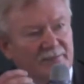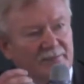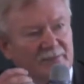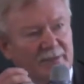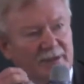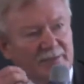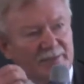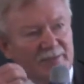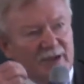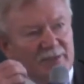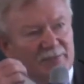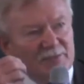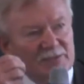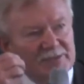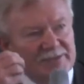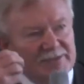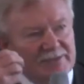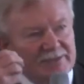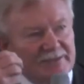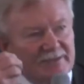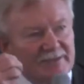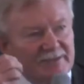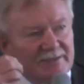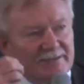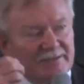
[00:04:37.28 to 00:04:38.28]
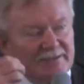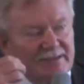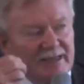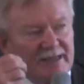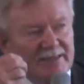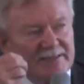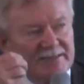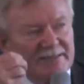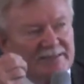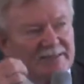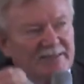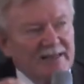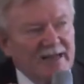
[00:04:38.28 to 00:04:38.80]
äh, man muss die
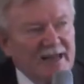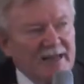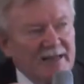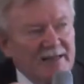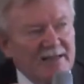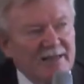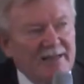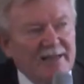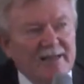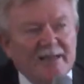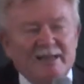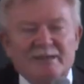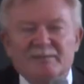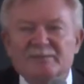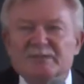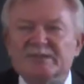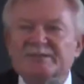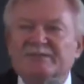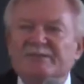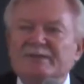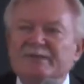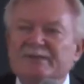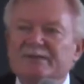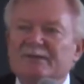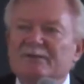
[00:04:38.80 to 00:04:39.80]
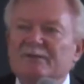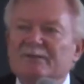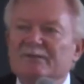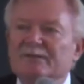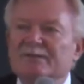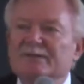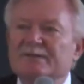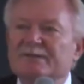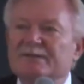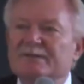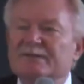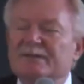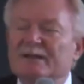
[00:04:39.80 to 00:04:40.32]
ersten drei bis vier
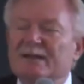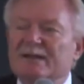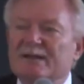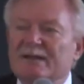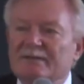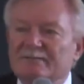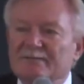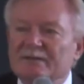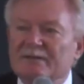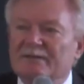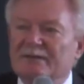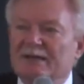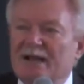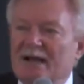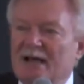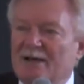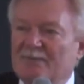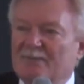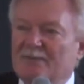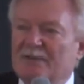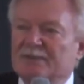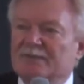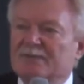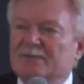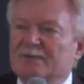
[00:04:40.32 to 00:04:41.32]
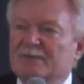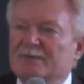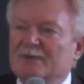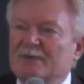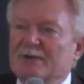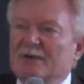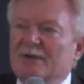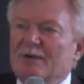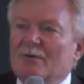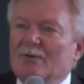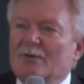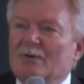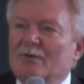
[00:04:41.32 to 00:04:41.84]
Sekunden gewonnen haben. Also,
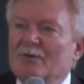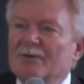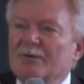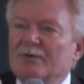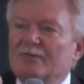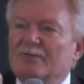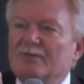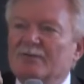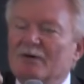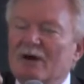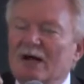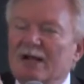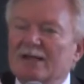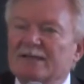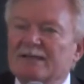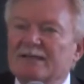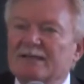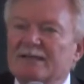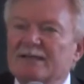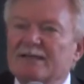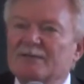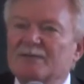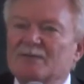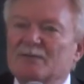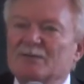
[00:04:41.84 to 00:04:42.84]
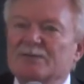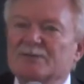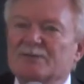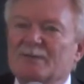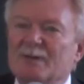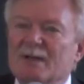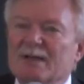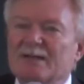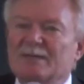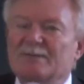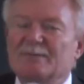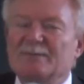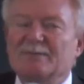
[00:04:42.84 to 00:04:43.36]
und vor allen Dingen muss
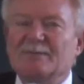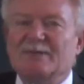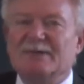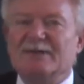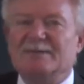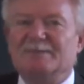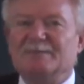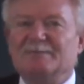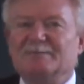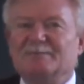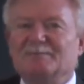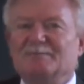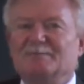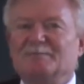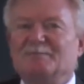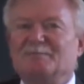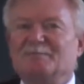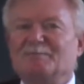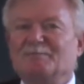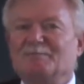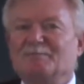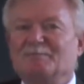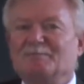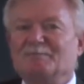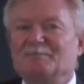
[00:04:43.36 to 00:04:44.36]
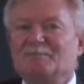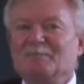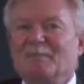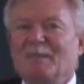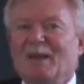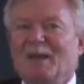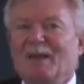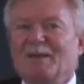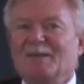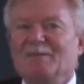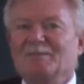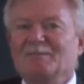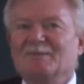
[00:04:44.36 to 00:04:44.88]
man mit dem,
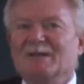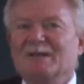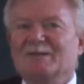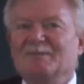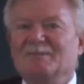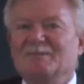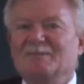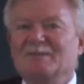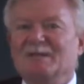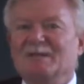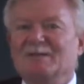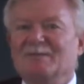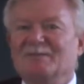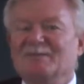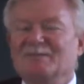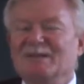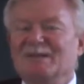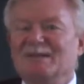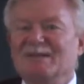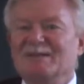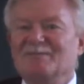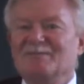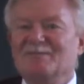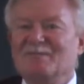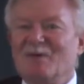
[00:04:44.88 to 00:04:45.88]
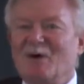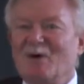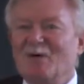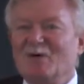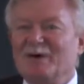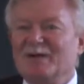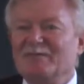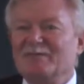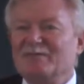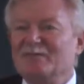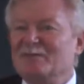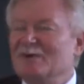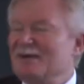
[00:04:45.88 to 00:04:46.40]
mit, mit, mit dem
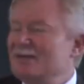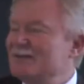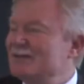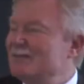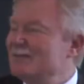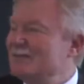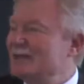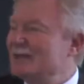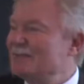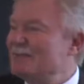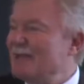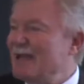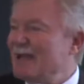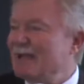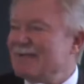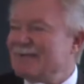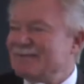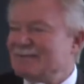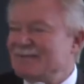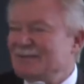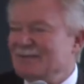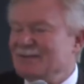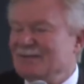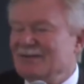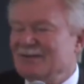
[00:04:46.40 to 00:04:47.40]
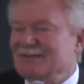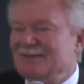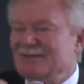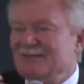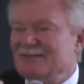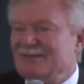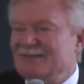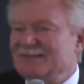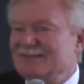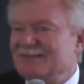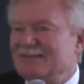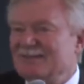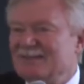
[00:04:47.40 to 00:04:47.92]
Bauchgefühl, also mit dem Herzen oder wie
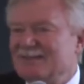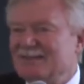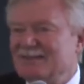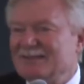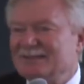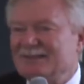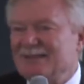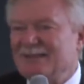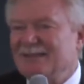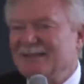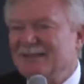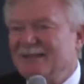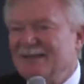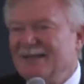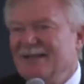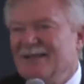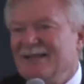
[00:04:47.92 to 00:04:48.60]
Watzlawick sagt,